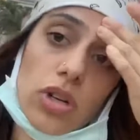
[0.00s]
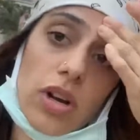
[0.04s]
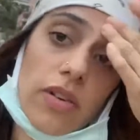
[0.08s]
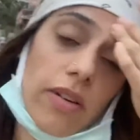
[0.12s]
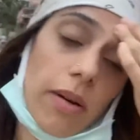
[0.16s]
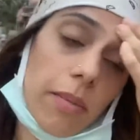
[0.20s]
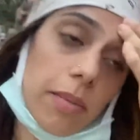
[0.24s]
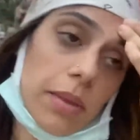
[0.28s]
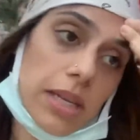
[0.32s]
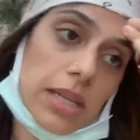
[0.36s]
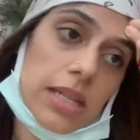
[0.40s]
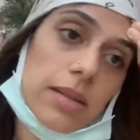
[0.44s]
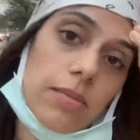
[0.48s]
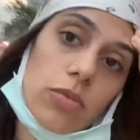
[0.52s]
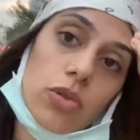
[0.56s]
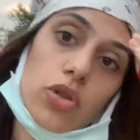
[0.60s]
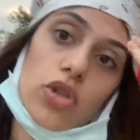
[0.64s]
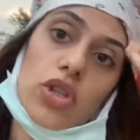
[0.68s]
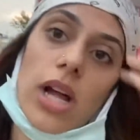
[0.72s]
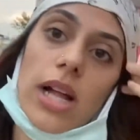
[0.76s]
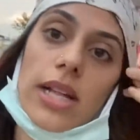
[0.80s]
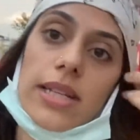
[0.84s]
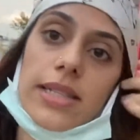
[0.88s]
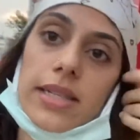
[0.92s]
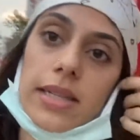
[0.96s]
kafamdakini
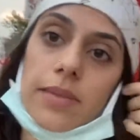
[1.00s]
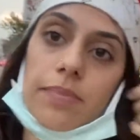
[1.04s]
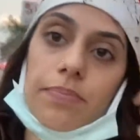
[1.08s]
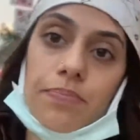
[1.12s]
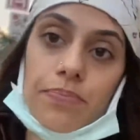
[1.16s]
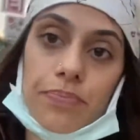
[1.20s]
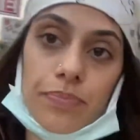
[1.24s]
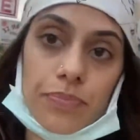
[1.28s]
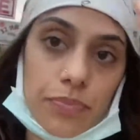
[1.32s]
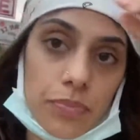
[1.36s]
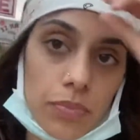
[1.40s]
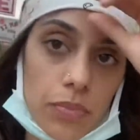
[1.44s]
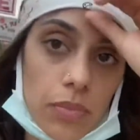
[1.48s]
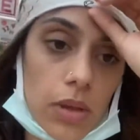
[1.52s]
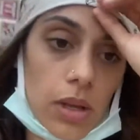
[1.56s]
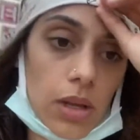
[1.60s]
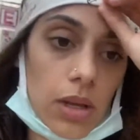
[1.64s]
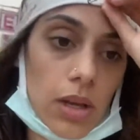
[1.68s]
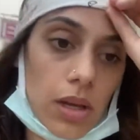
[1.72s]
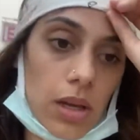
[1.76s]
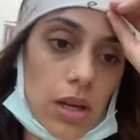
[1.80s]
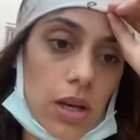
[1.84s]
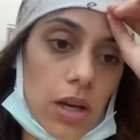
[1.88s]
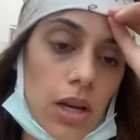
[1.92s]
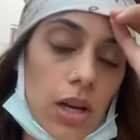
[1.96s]
düzelteyim.
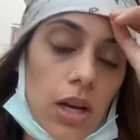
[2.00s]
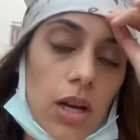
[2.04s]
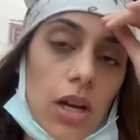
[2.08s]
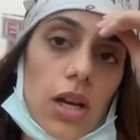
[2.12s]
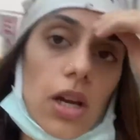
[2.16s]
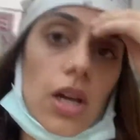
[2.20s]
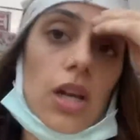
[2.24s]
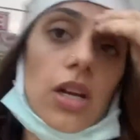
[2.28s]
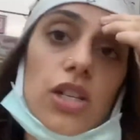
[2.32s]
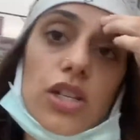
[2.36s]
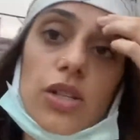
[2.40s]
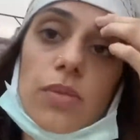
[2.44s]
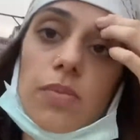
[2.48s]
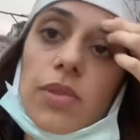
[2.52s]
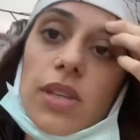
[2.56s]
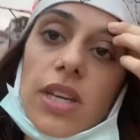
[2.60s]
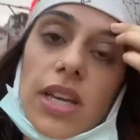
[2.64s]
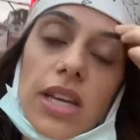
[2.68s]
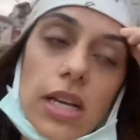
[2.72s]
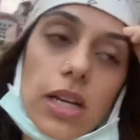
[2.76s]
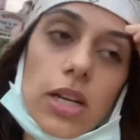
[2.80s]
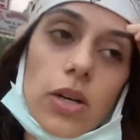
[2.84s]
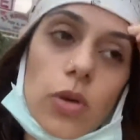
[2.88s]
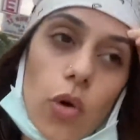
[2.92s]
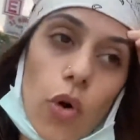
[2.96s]

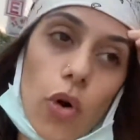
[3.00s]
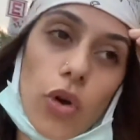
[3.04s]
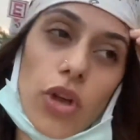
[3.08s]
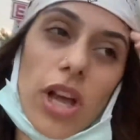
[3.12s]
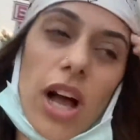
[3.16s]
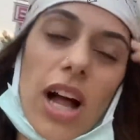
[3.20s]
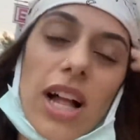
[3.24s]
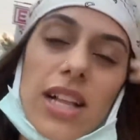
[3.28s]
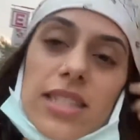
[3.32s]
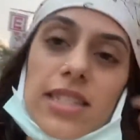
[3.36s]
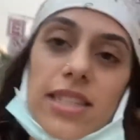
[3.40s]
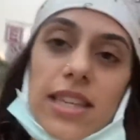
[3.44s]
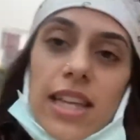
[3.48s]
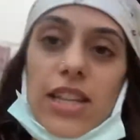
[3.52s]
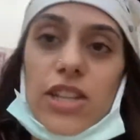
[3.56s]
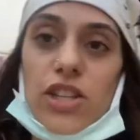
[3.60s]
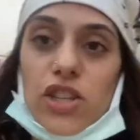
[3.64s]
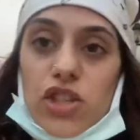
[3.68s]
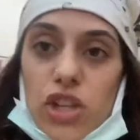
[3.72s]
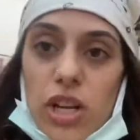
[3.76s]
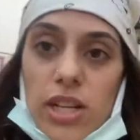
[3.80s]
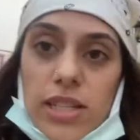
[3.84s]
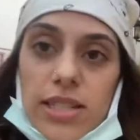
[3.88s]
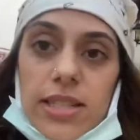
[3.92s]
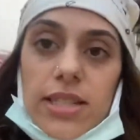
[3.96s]
Şimdi Konya altına
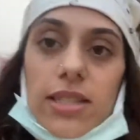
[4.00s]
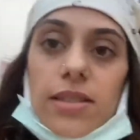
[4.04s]
ineceğiz.